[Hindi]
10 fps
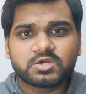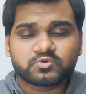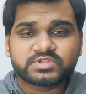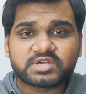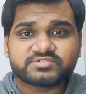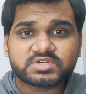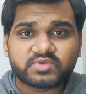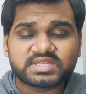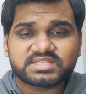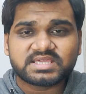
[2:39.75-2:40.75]

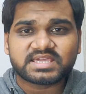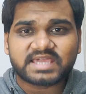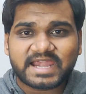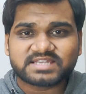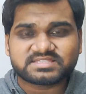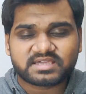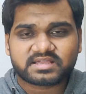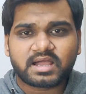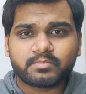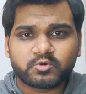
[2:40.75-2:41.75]
2023 के एंड तक
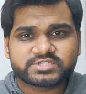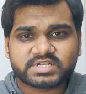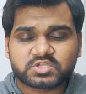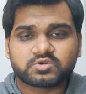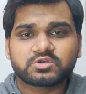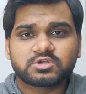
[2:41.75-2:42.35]
आप बोल सकते हो